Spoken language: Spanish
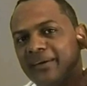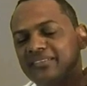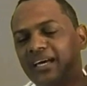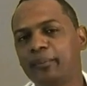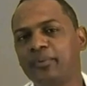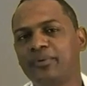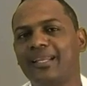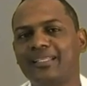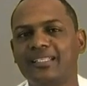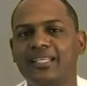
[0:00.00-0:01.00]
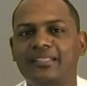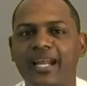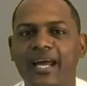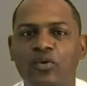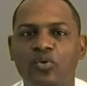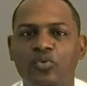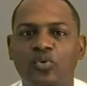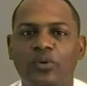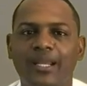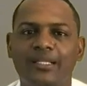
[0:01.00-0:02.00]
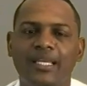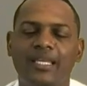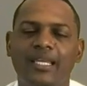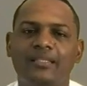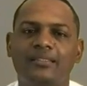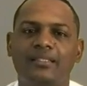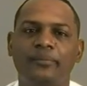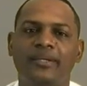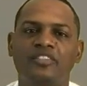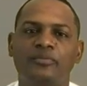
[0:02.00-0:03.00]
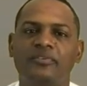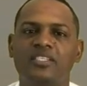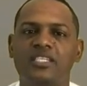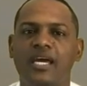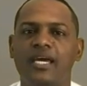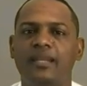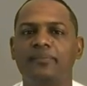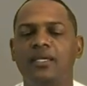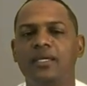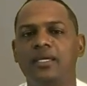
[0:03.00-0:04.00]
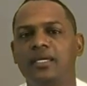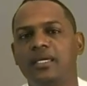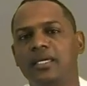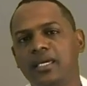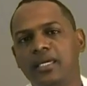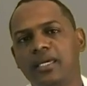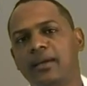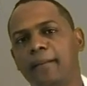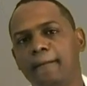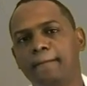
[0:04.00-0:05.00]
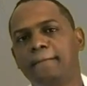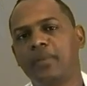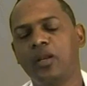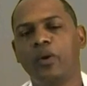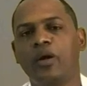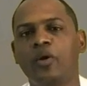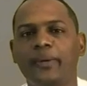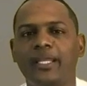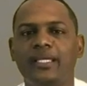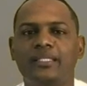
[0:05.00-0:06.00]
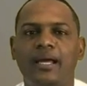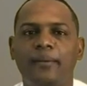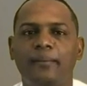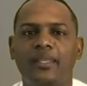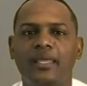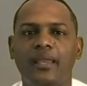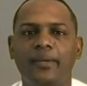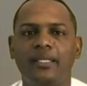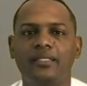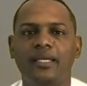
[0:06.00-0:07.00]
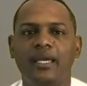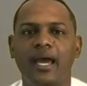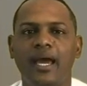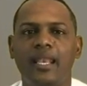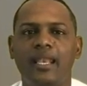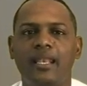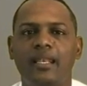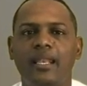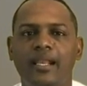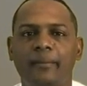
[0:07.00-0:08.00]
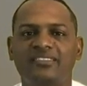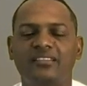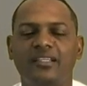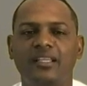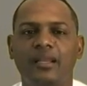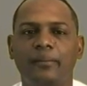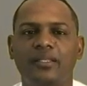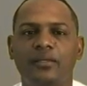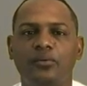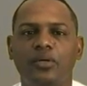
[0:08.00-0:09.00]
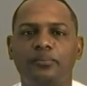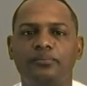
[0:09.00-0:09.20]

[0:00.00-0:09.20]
a pasar por delante del trago junto con la arteria temporal superficial y luego penetra medialmente a la rama ascendente de la mandíbula.